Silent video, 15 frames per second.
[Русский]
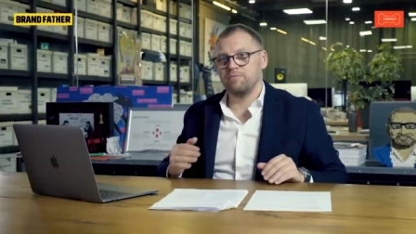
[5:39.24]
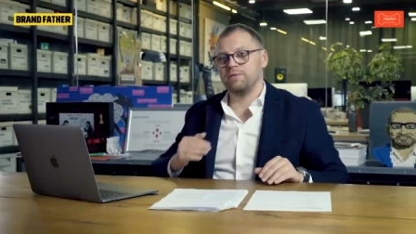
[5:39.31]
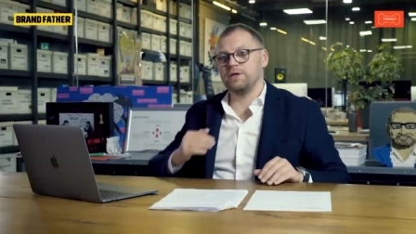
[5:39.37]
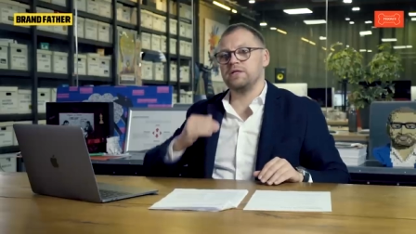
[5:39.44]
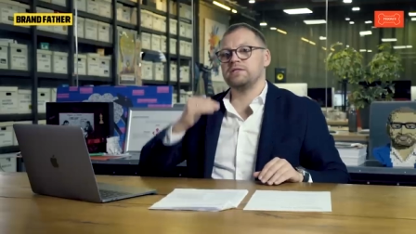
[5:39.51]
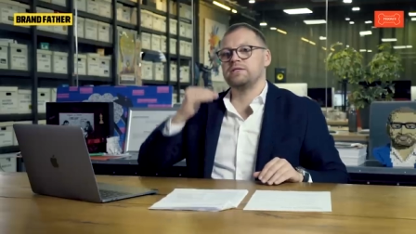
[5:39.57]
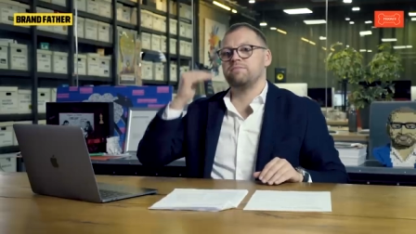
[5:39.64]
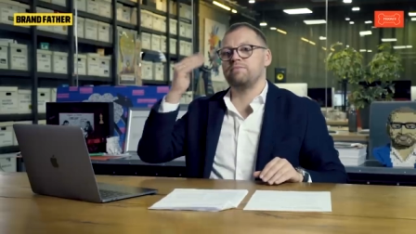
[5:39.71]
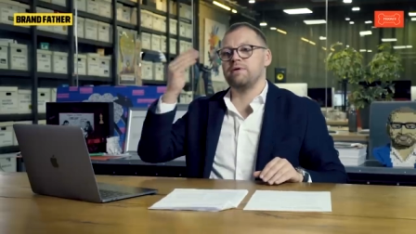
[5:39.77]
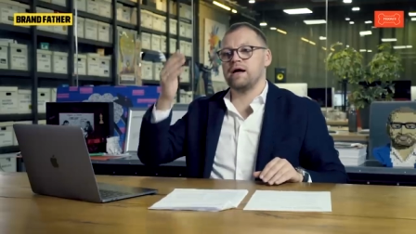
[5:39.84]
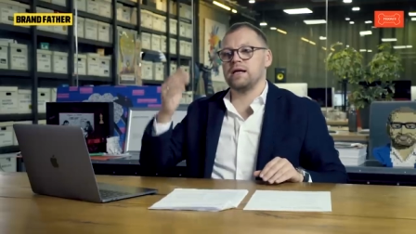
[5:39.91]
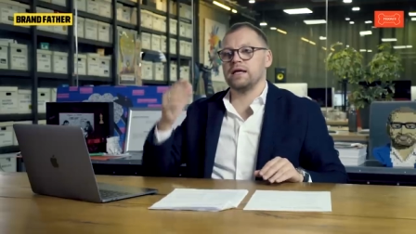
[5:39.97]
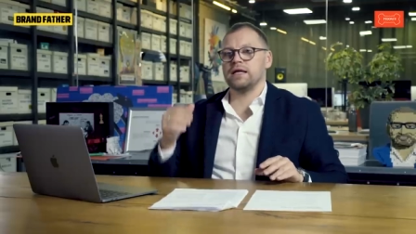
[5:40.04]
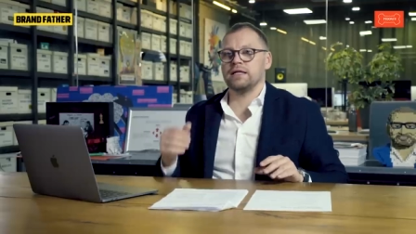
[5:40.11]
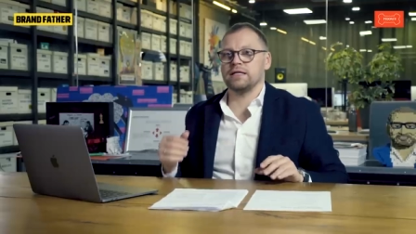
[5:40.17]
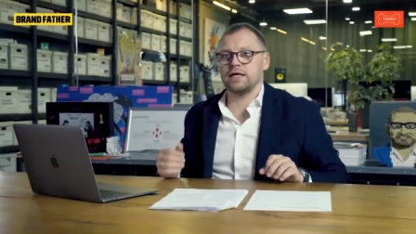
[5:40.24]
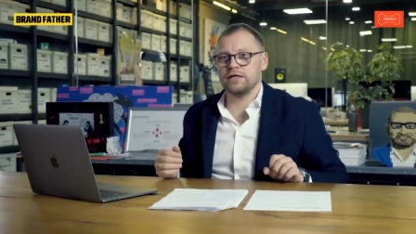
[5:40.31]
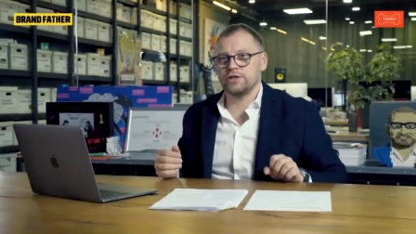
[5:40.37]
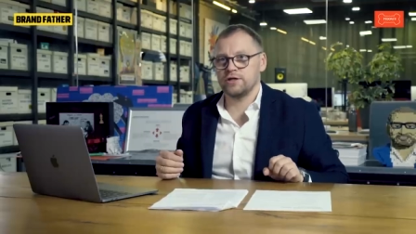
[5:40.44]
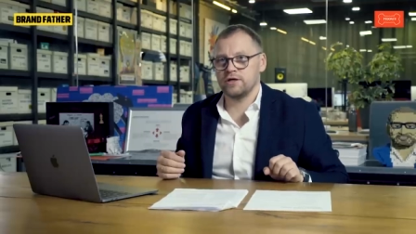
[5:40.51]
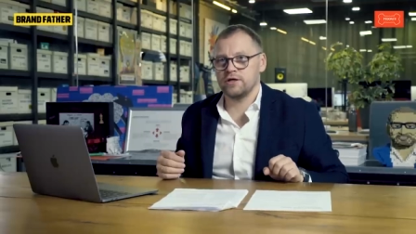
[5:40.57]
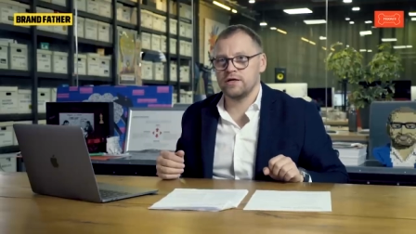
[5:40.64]
принципиально
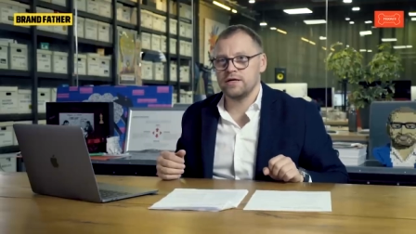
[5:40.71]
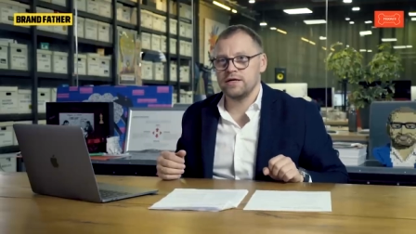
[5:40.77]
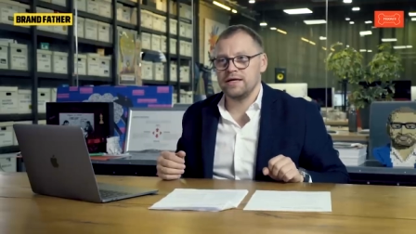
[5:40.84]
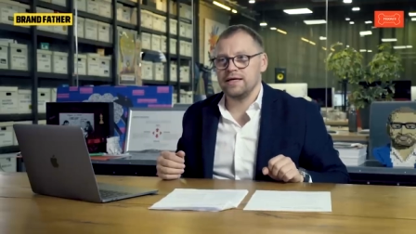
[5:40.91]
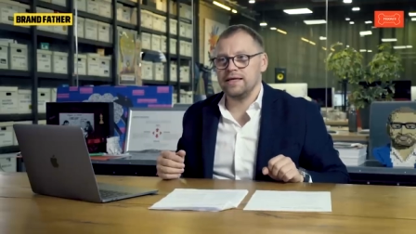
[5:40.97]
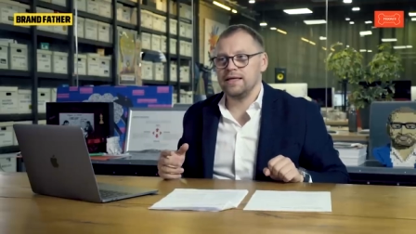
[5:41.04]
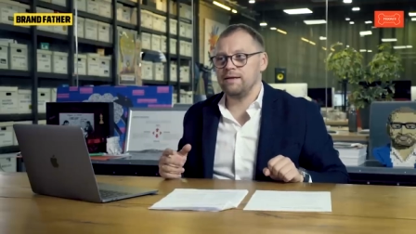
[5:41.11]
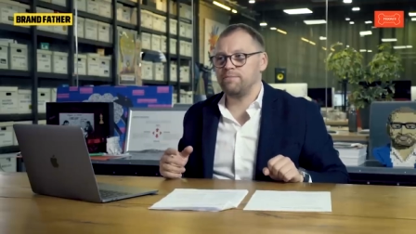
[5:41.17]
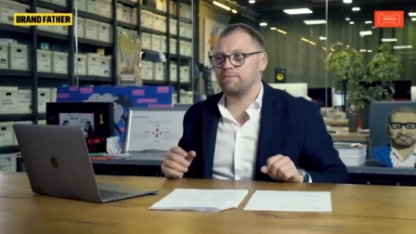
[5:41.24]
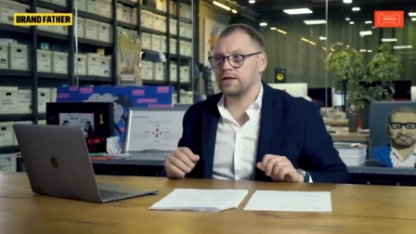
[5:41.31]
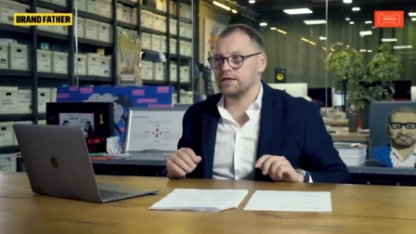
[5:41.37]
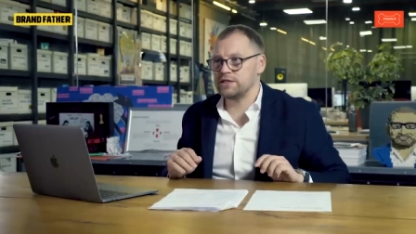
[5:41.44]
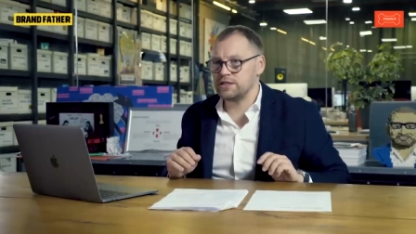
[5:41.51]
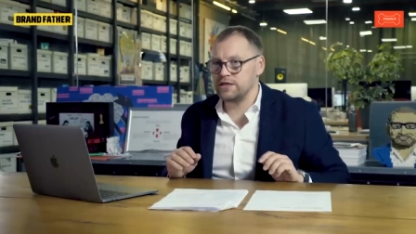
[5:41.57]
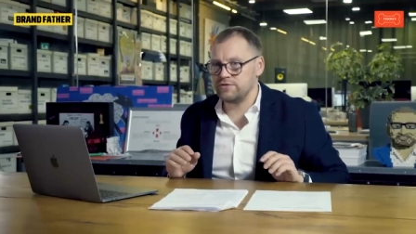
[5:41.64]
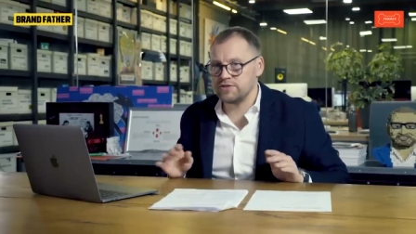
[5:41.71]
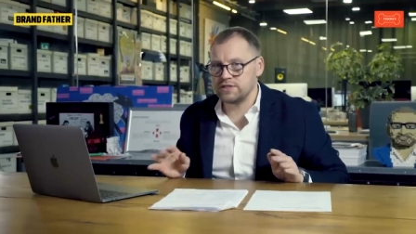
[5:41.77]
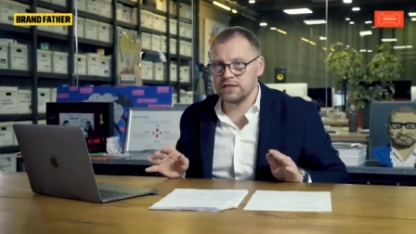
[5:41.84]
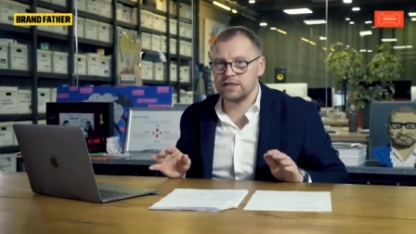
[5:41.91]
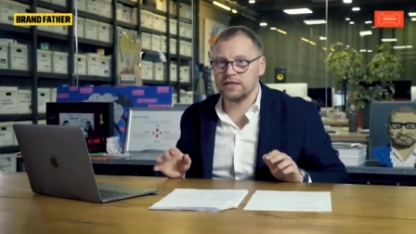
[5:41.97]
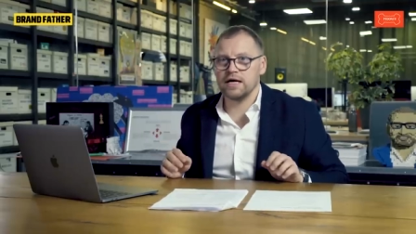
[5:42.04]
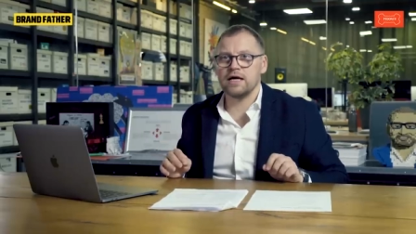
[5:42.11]
иначе? И почти
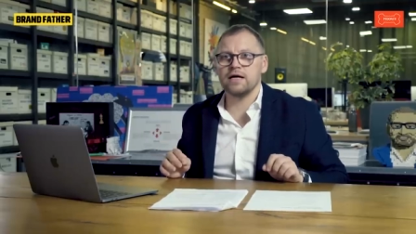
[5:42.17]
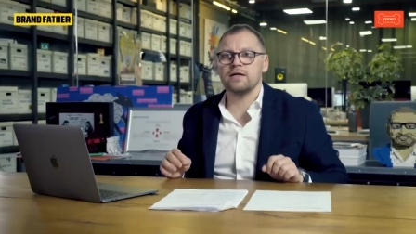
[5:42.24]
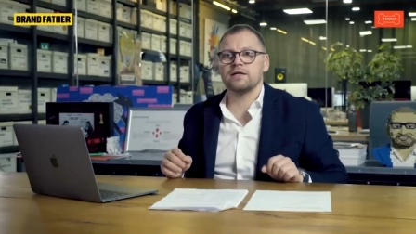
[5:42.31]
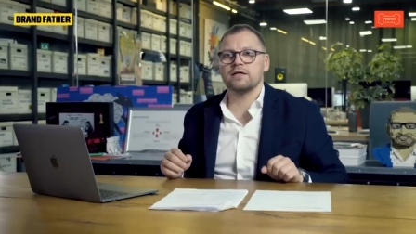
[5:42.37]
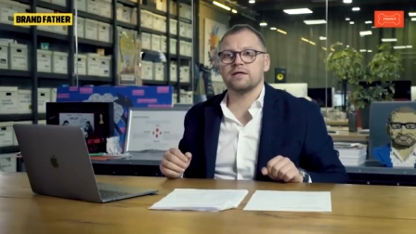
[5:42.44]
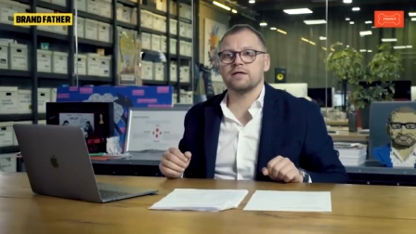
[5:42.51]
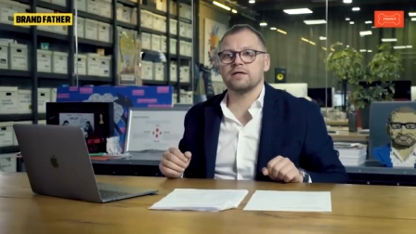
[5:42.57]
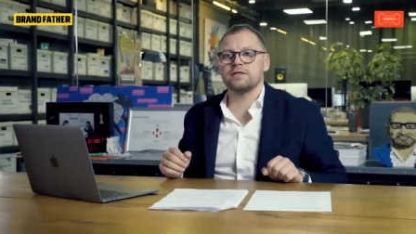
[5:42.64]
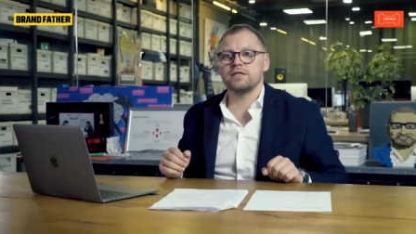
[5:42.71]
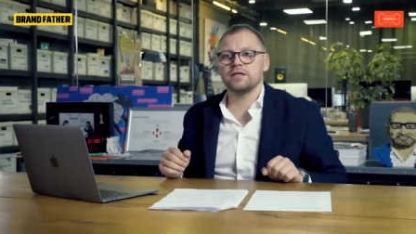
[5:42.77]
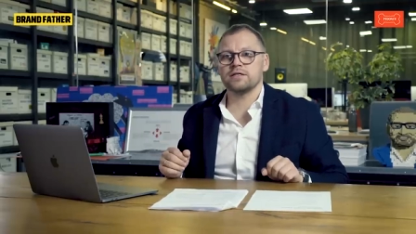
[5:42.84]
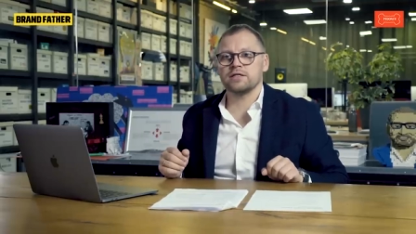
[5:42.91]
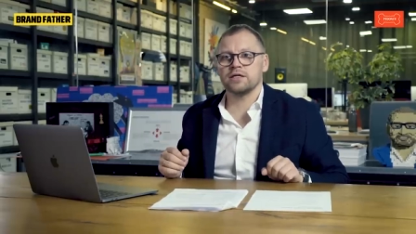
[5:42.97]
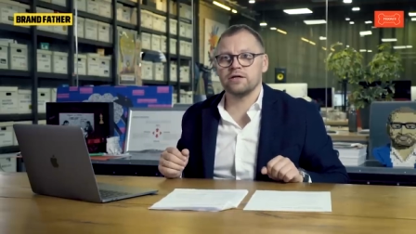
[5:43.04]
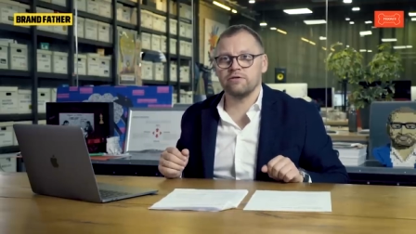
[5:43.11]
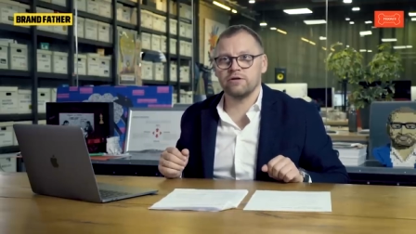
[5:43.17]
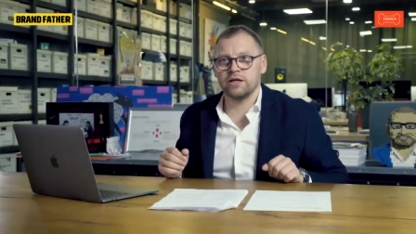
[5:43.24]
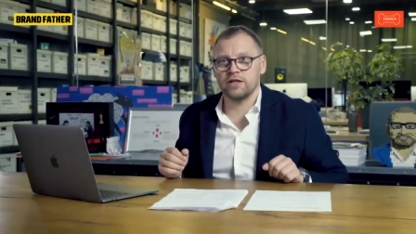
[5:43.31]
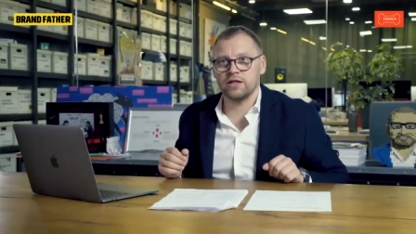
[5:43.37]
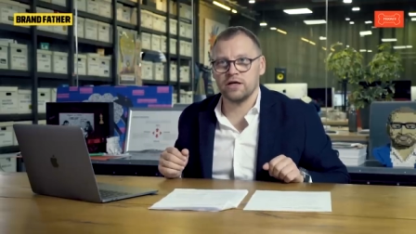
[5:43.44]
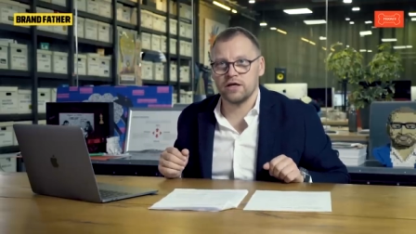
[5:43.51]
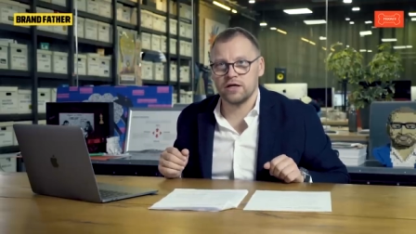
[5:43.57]
всегда сердце
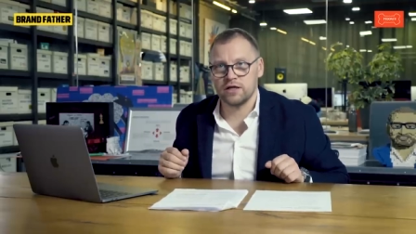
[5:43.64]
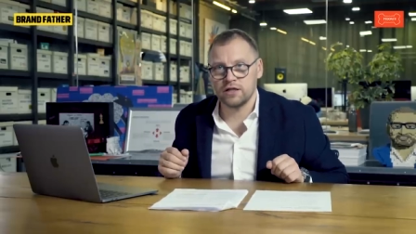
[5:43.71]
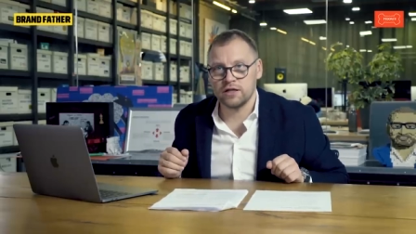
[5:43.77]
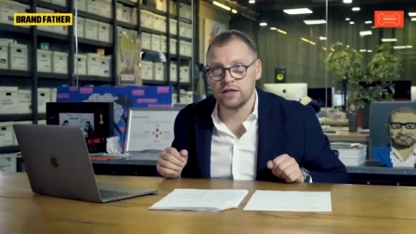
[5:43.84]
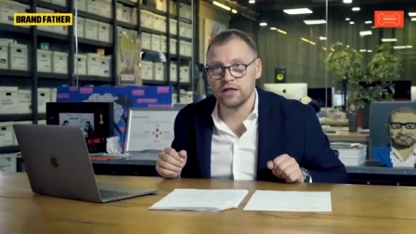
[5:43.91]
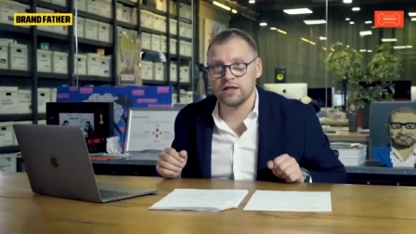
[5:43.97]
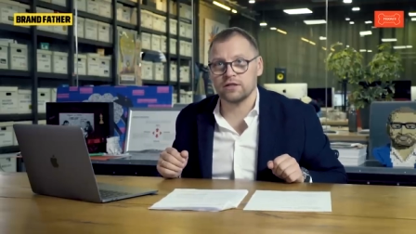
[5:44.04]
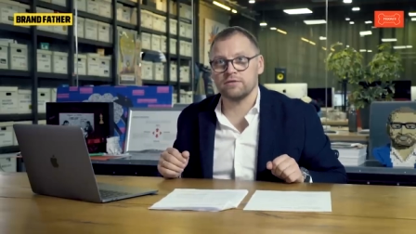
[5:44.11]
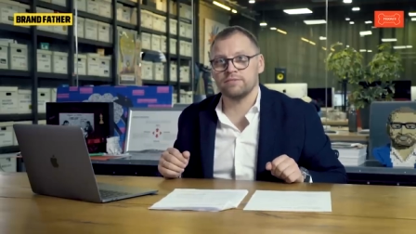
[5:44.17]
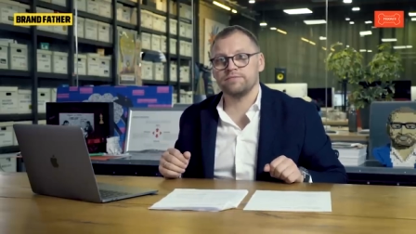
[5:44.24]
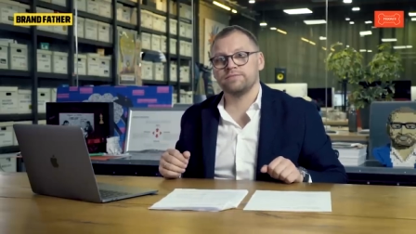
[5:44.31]
говорило нет.